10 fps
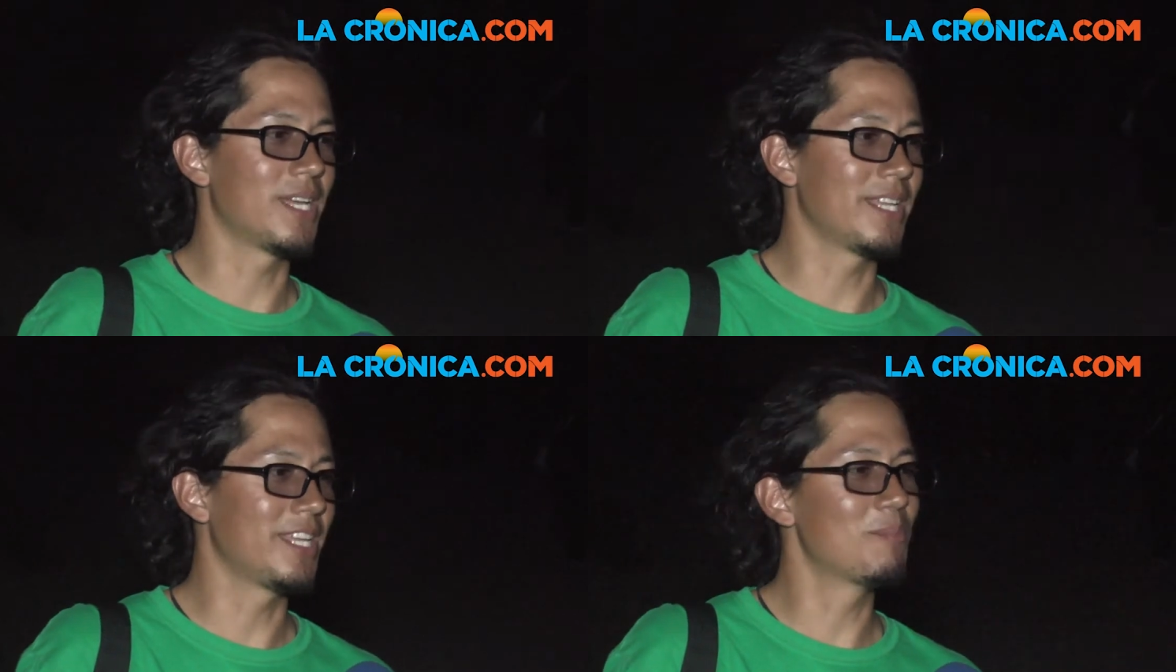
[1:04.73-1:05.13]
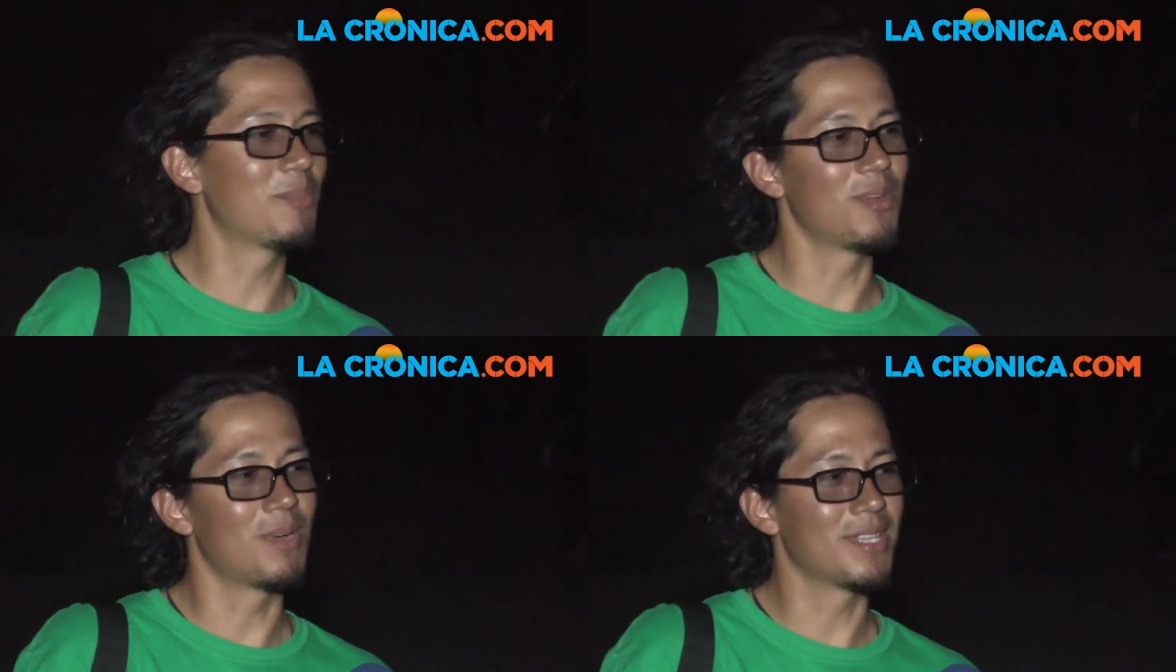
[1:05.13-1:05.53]
ahí
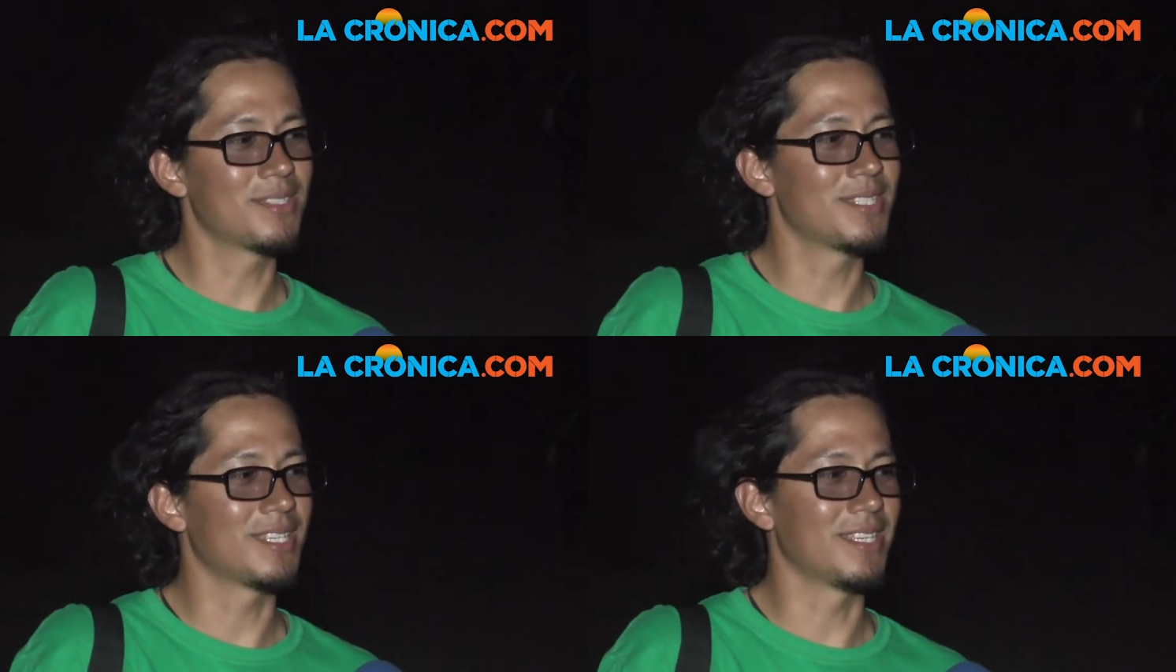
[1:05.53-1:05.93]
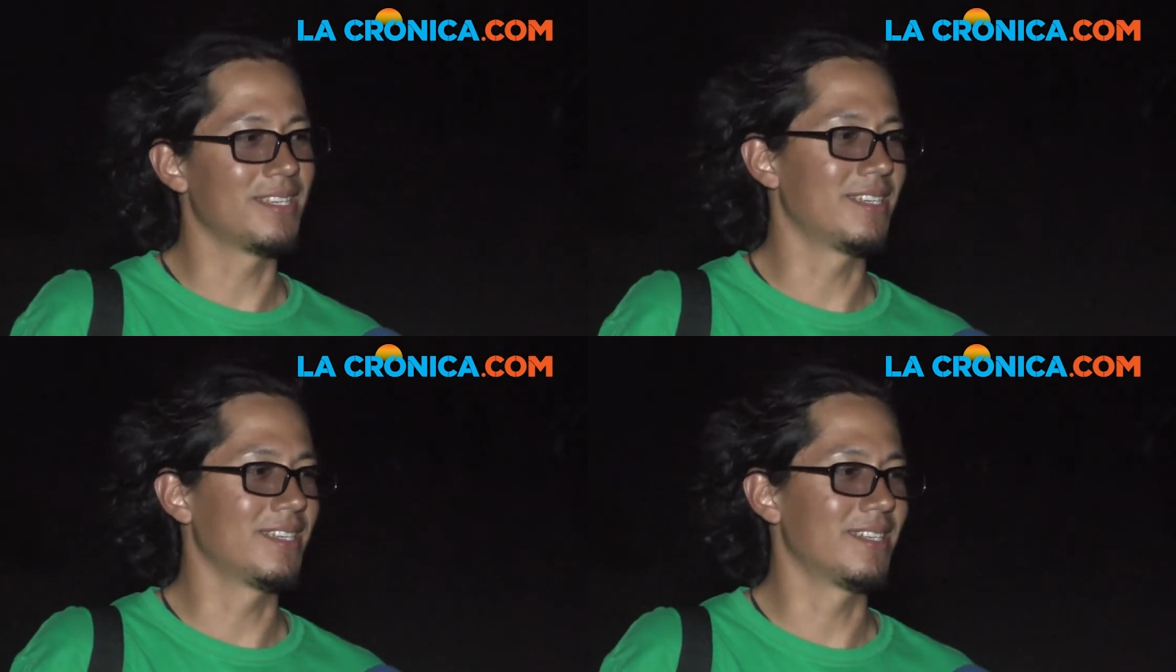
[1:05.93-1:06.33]

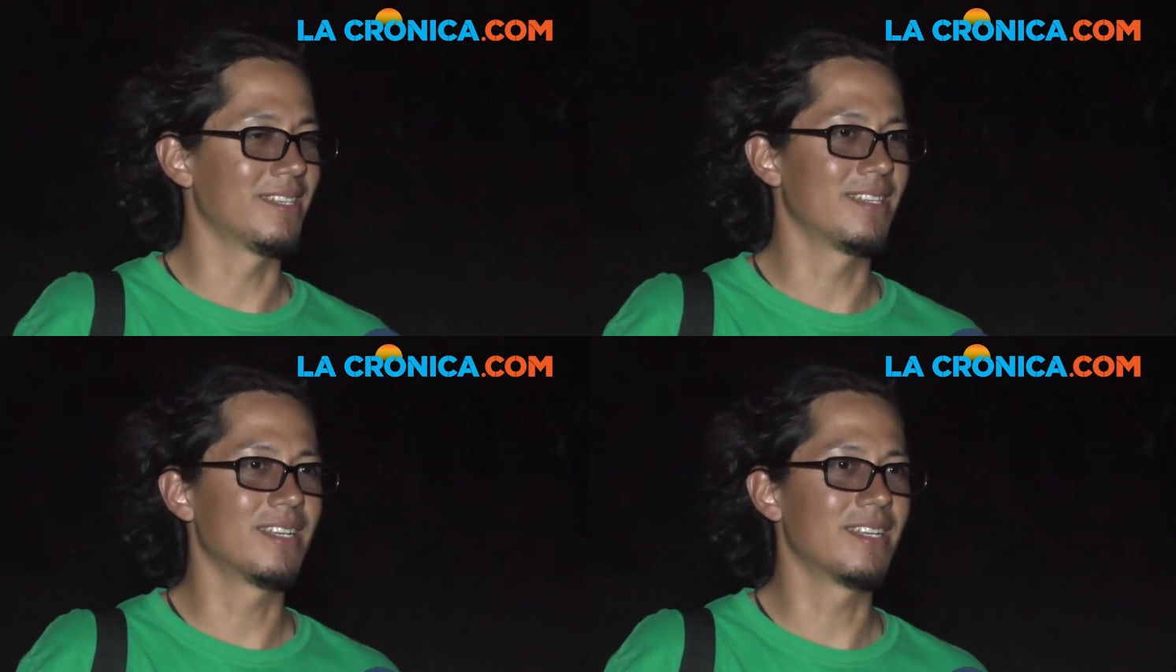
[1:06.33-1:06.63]
empolvándose en,